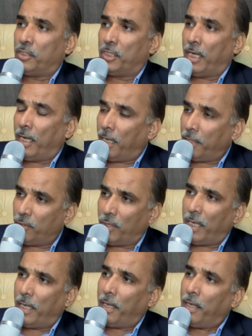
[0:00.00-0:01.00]
या जो
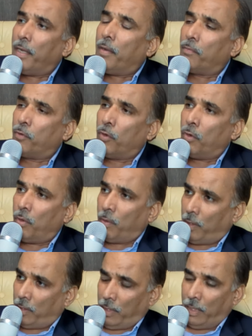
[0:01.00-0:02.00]
है वो
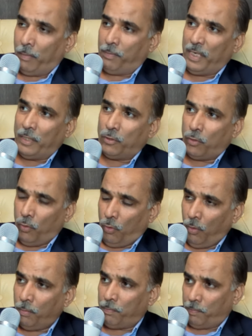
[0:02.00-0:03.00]
अपना जो
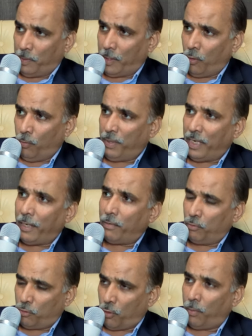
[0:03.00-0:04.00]
होम के ऊपर है
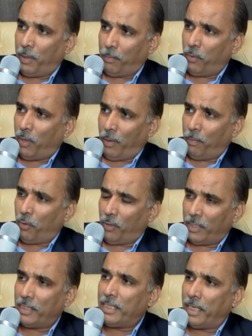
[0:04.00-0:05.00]
उसको भी
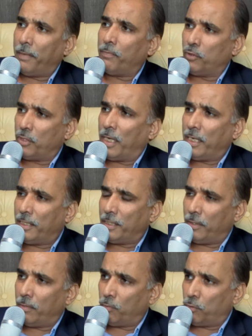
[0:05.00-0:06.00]
इम्पोर्टेंस दें वो सारी
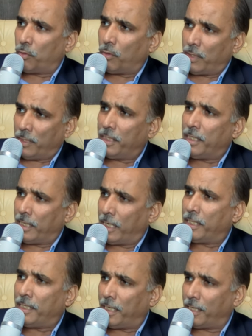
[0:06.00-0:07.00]
चीज़ें उसको कंसिडर
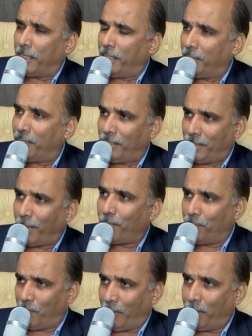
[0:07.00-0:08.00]
करते हैं क्लिनिशन
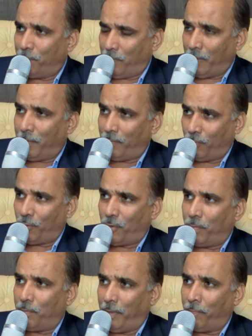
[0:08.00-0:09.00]
जब
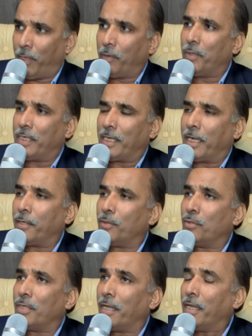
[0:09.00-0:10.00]
उसको एवेलुएट कर रहे
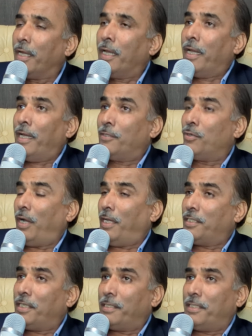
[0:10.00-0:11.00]
होते हैं जो
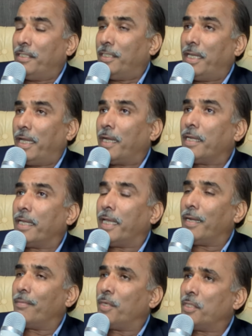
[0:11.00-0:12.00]
असल चीज़ ये है कि
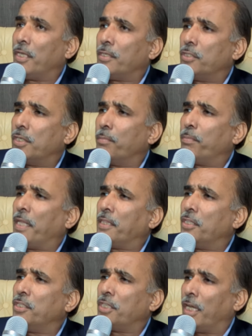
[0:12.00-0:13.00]
एक बंदा जिसकी
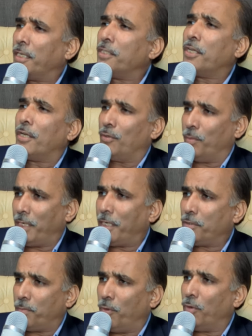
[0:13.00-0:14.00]
पैंतीस चालीस साल उम्र
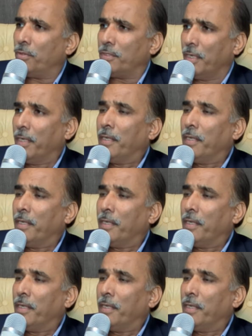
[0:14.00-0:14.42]
है सपोज़